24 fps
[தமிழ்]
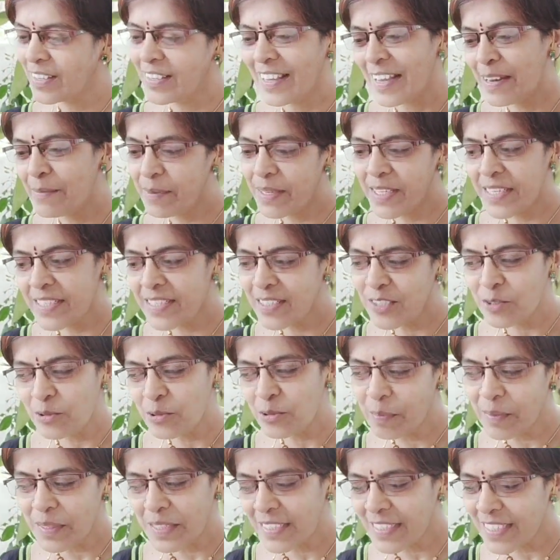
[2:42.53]
எப்படி இருக்குது
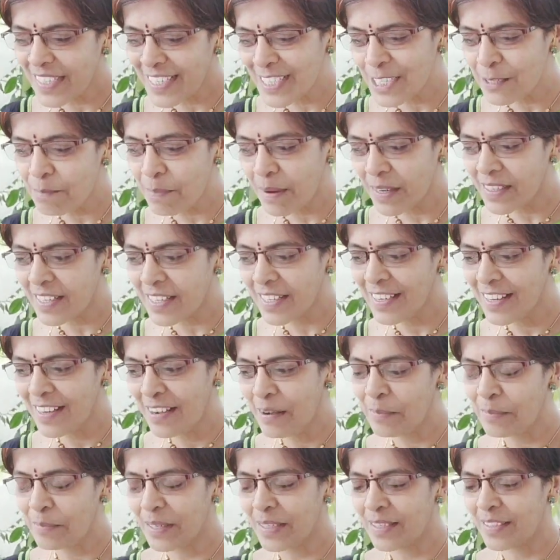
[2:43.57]
சூப்புன்னு டேஸ்ட் பார்க்குறியா
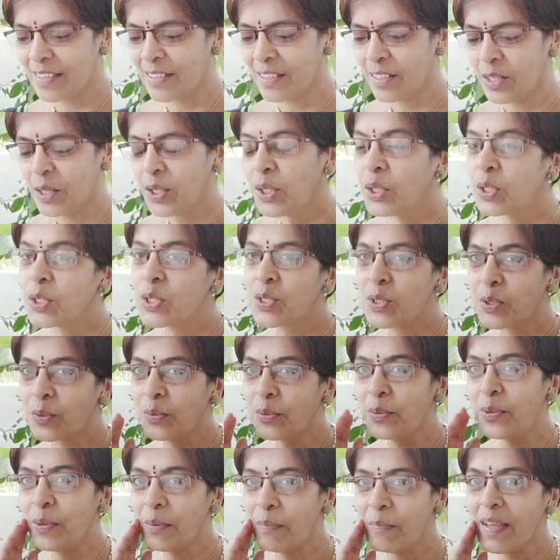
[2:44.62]
அப்படின்னு
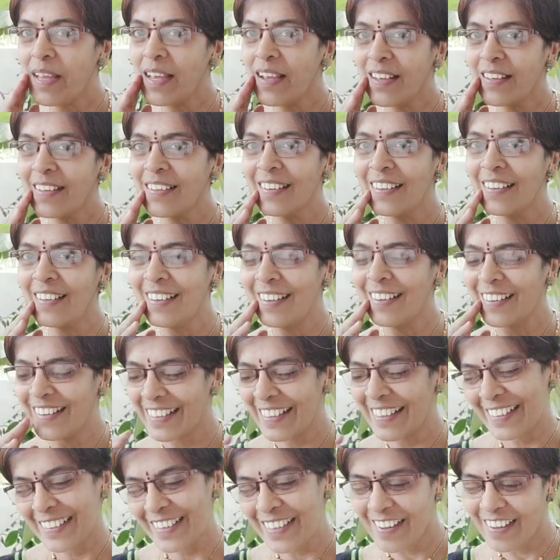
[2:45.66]
சுடுமே அங்கிள்
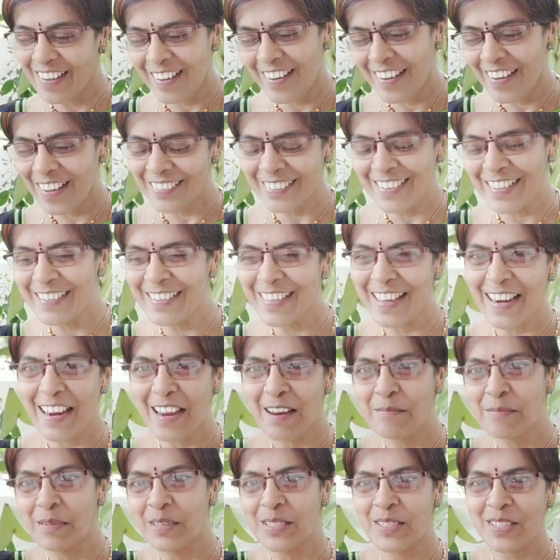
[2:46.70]
நான் ஆற்றி
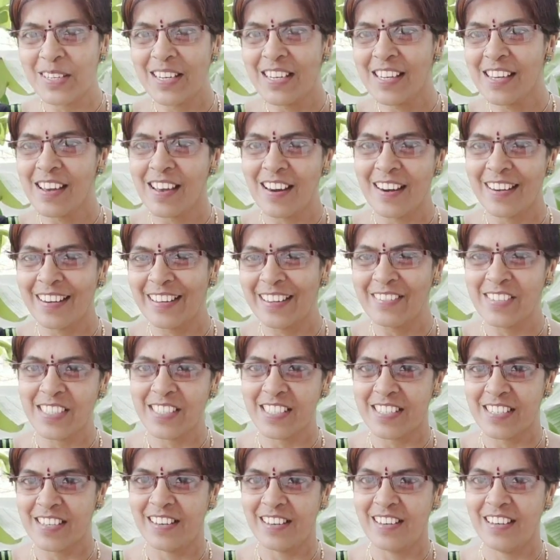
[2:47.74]
தரேன் அப்படின்னு சொல்லி கரண்டியை
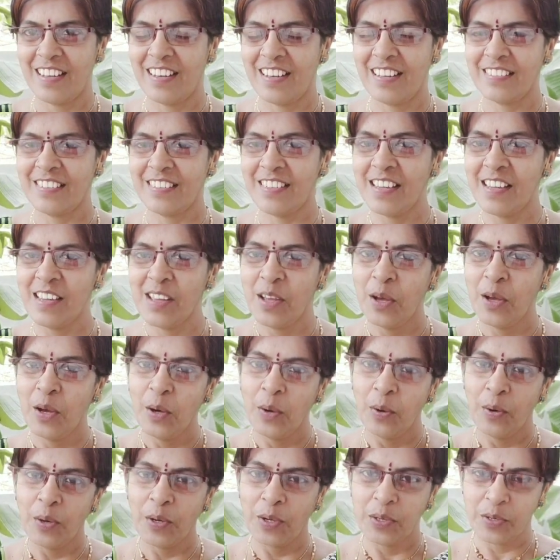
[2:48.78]
வச்சு நல்லா ஆற்றி
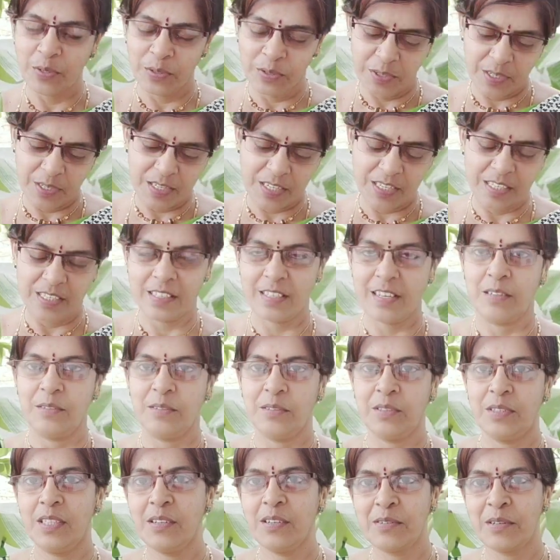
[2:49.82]
ஒரு குட்டி இதில்
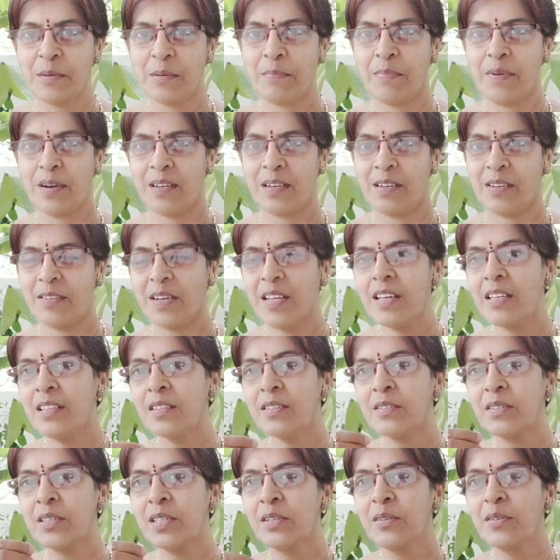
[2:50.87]
ஊற்றி கொடுப்பாங்க உடனே அந்த
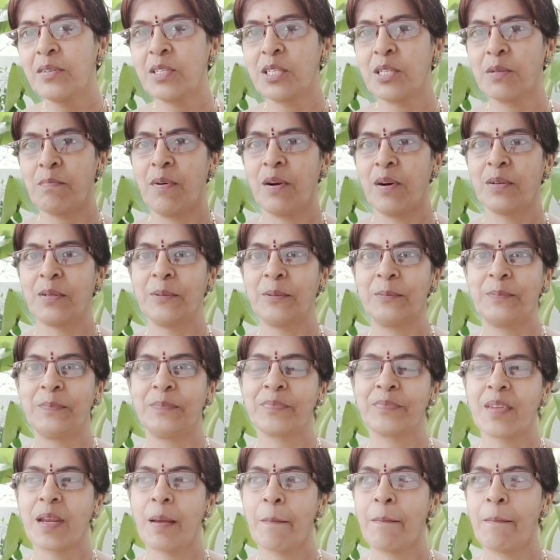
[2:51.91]
குட்டி குடிச்சு பார்க்கும்
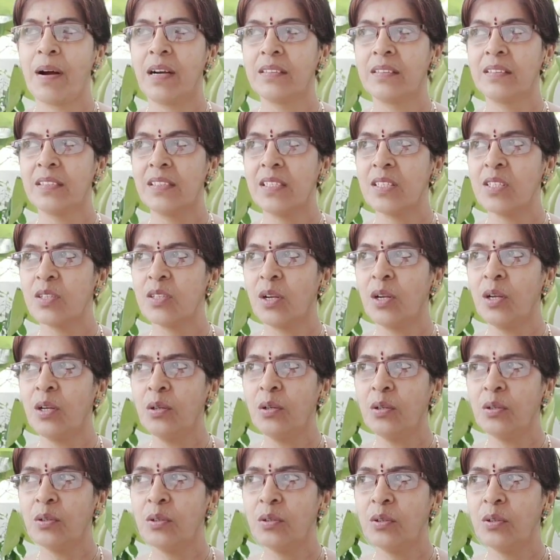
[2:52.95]
பார்த்துட்டு சொல்லும்